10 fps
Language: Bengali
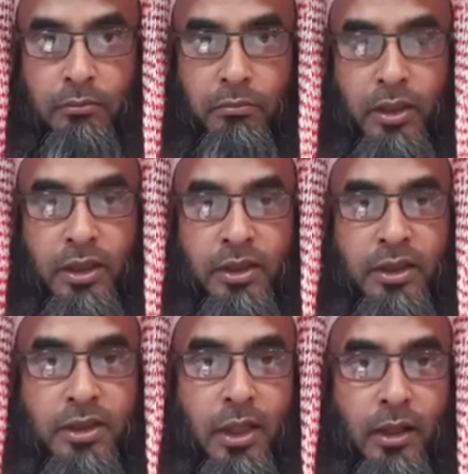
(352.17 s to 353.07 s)

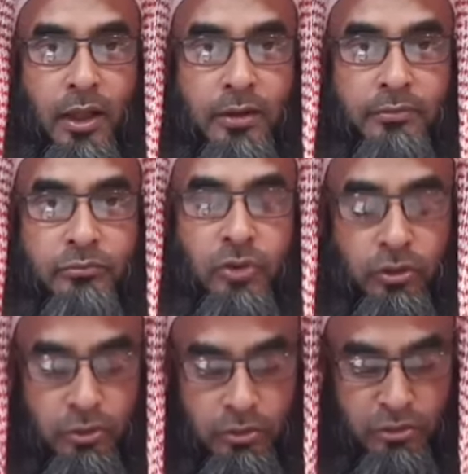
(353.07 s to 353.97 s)
মাটি ছাড়া
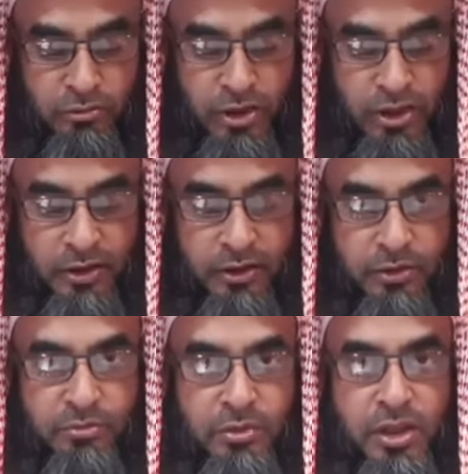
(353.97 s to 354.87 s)
যতক্ষণ
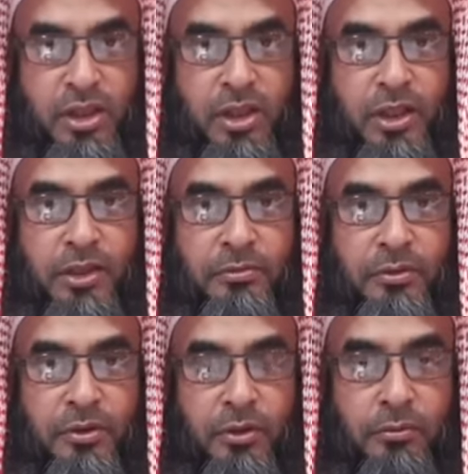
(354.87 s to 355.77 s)
মাটিতে মিশে না
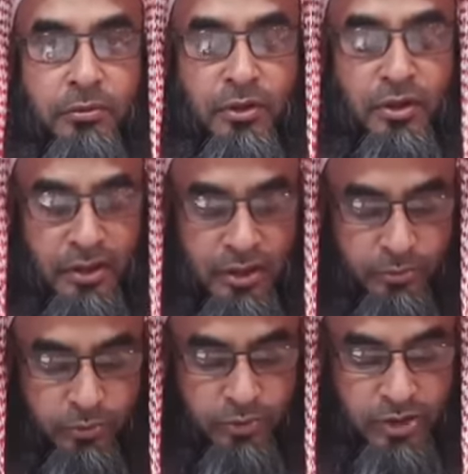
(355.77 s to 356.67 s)
যাবে কবরে না
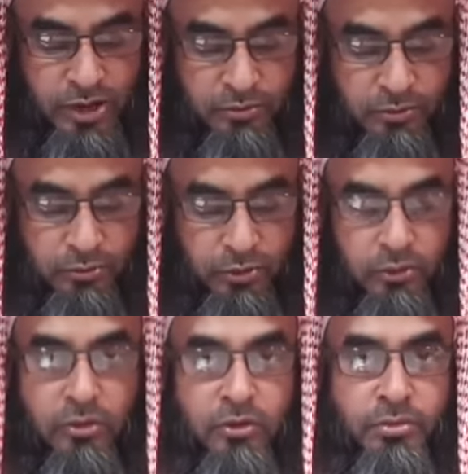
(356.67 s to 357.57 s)
পৌঁছে যাবে
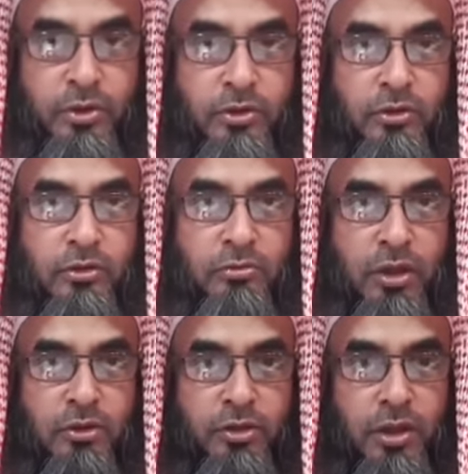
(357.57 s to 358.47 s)
ততক্ষণ পর্যন্ত
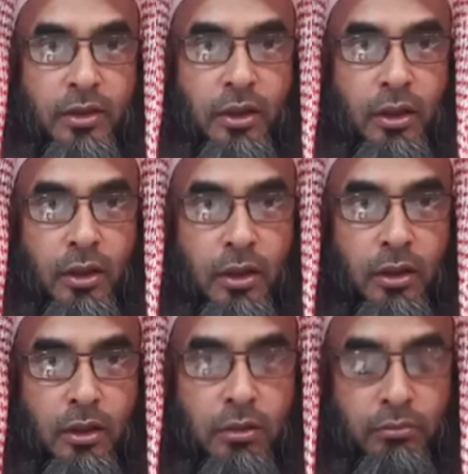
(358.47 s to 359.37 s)
মানুষের
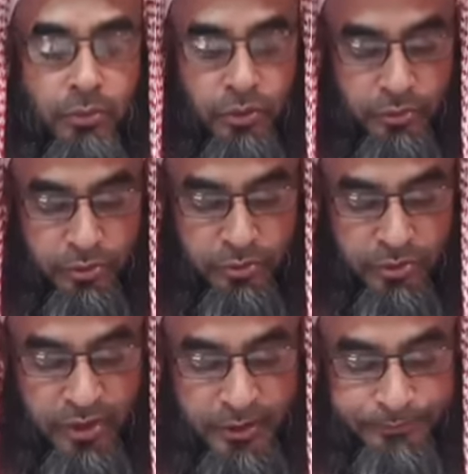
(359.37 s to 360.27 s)
মর
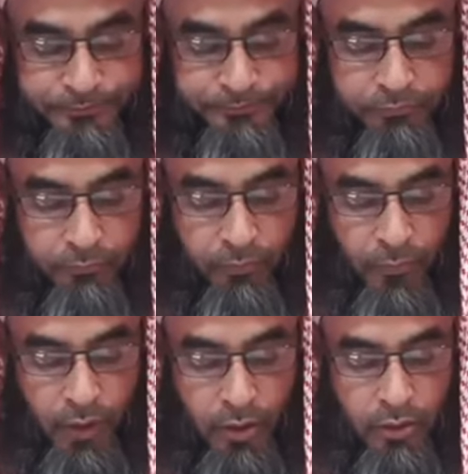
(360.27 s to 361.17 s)
ভরবে না
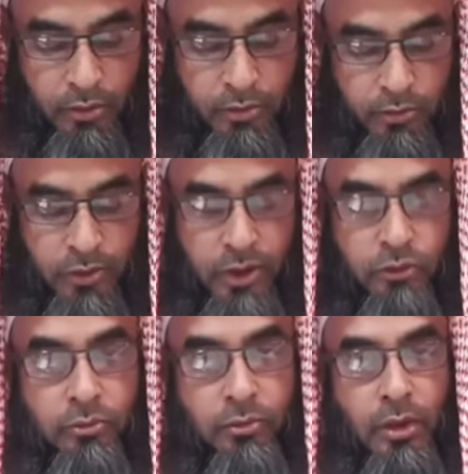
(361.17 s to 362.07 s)

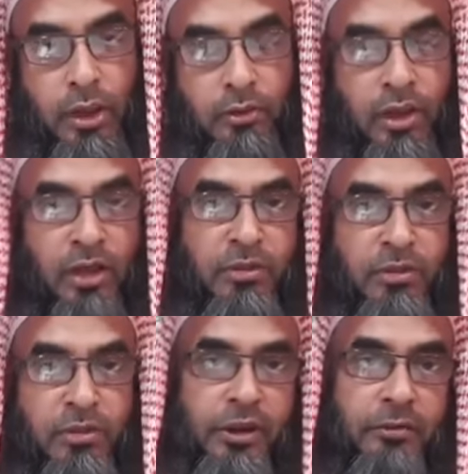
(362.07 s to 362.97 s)
ওয়াতুবুল্লাহ
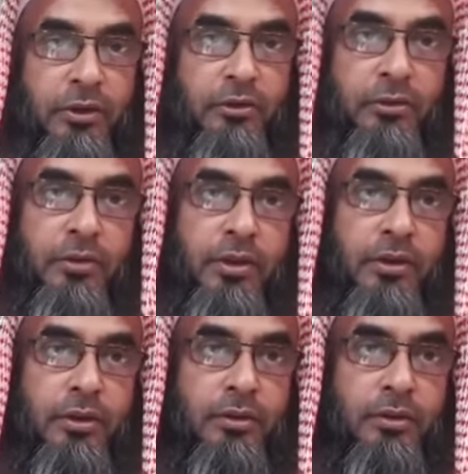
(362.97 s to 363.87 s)
আলামান তাওয়া তবে
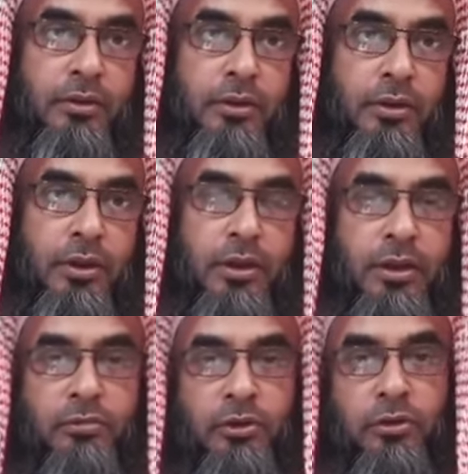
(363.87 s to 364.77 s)

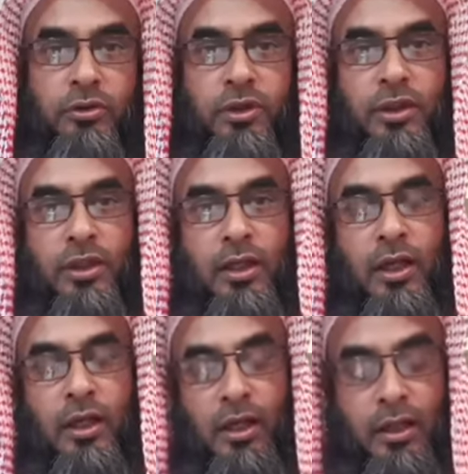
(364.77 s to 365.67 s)
এদের মধ্য থেকে
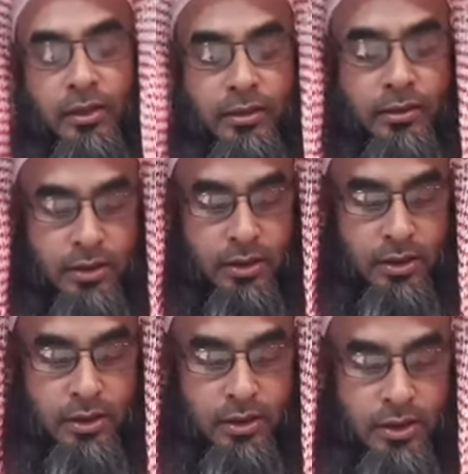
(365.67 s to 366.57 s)
আল্লাহ
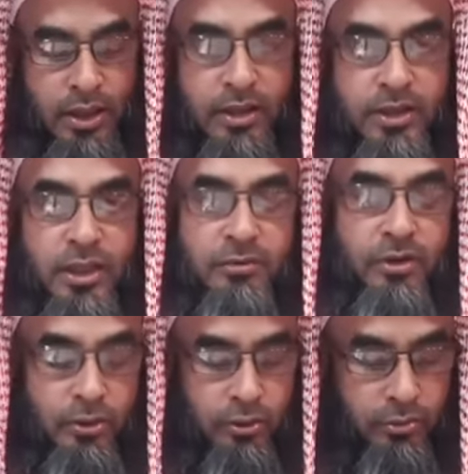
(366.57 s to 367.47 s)
যার
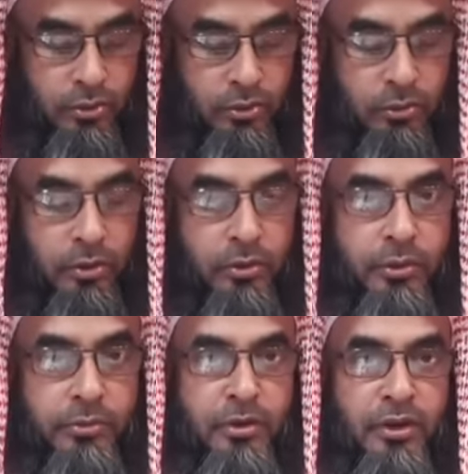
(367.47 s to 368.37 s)
চাইবেন তব কবুল
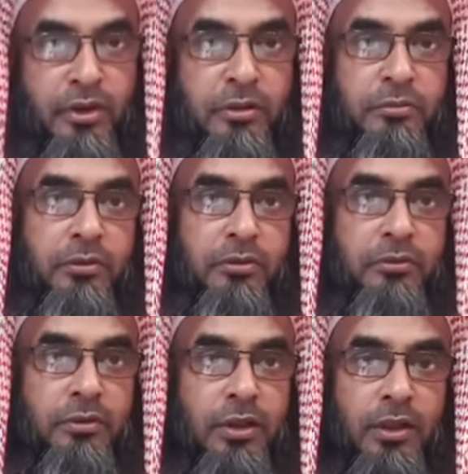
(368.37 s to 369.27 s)
করবেন এবং
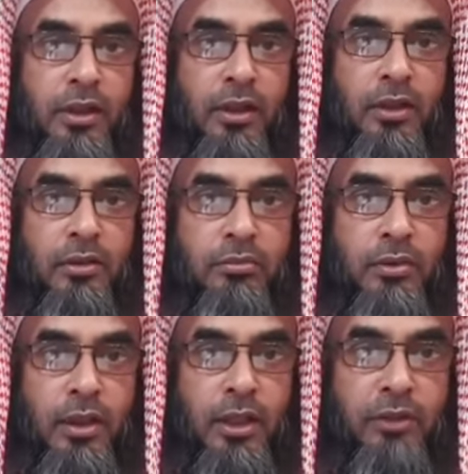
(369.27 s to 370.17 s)
তাকে আল্লাহ
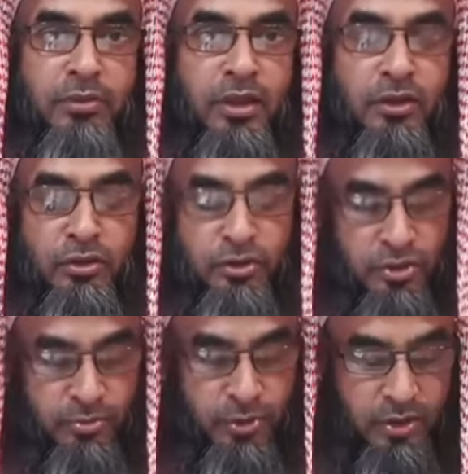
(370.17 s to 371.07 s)
রব্বুল আলমী ধন
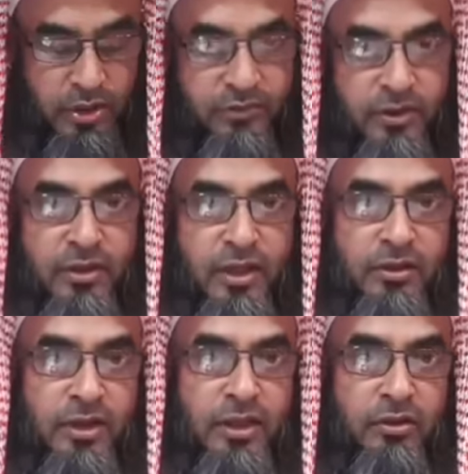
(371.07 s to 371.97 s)
সম্পদের ফিতনা
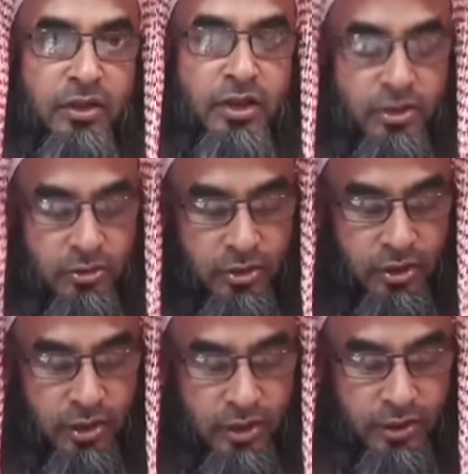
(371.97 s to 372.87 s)
থেকে অনিষ্ট
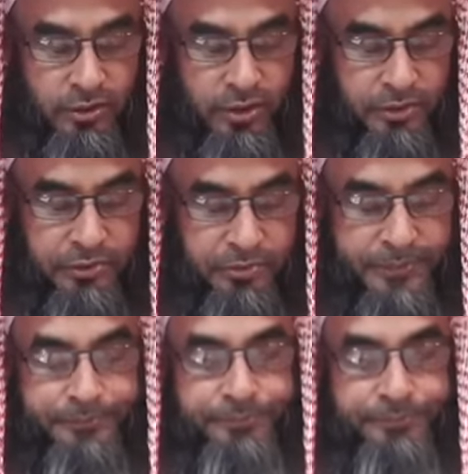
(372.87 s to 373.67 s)
থেকে আল্লাহ রক্ষা করবেন